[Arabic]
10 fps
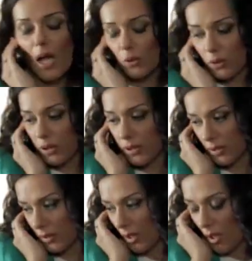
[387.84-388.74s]
الو
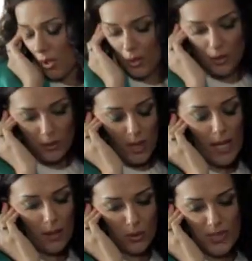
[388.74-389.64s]

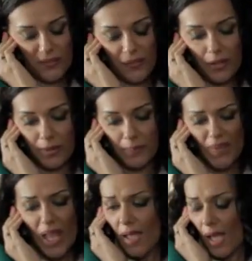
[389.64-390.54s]
ايوه يا يوسف
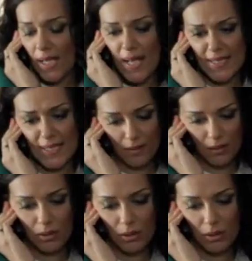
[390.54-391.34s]
انا نادين